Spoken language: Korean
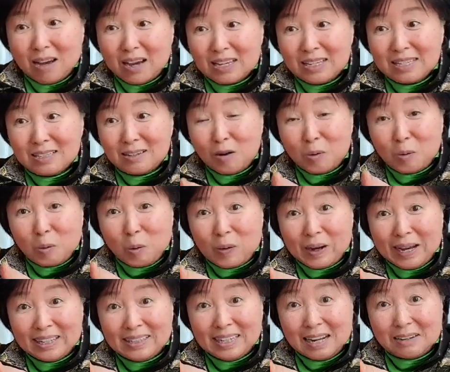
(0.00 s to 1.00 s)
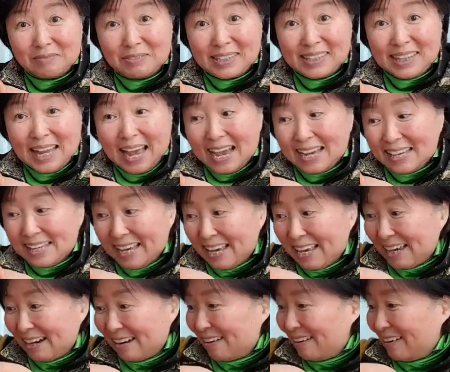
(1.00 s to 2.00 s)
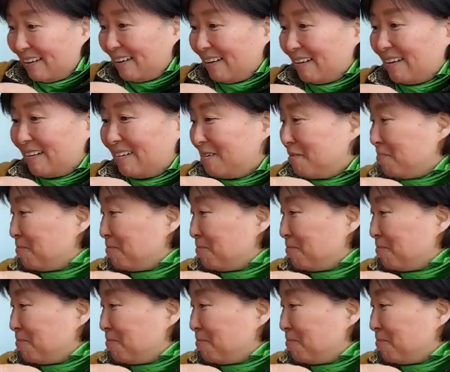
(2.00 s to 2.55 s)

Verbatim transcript: 이거 고카트에 그 달면 딱이에요.